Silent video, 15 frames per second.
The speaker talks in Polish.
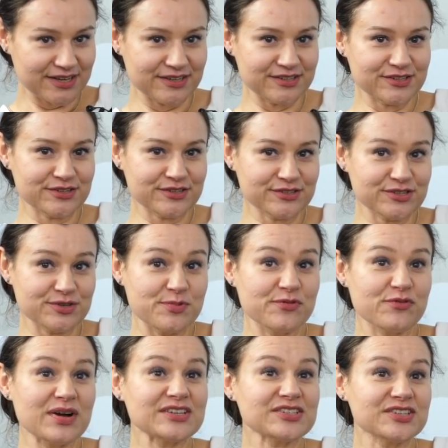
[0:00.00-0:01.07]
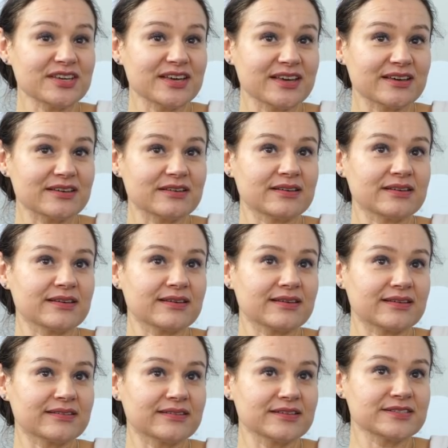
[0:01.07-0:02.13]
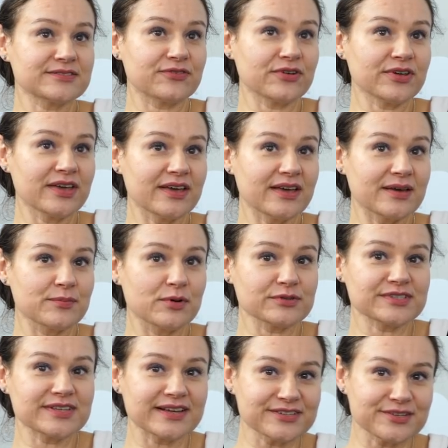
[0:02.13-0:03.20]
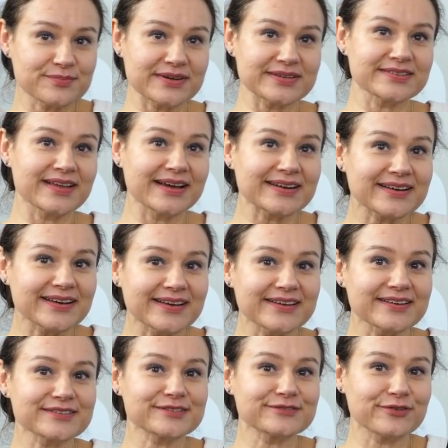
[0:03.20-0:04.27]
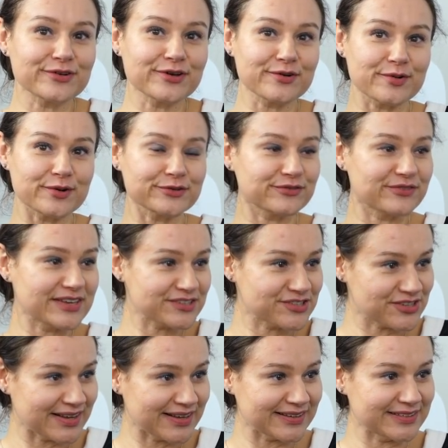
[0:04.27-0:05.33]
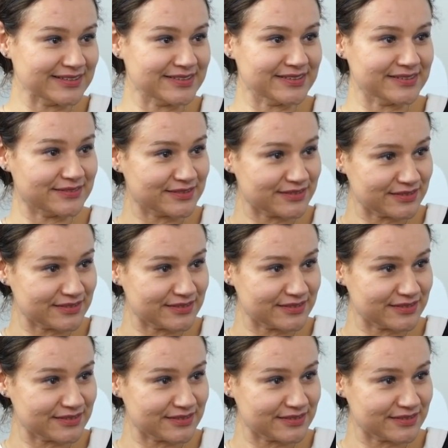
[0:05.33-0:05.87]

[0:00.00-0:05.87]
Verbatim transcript: e, żeby właśnie te swoje emocje, jak się marynarkę swoją odwiesza i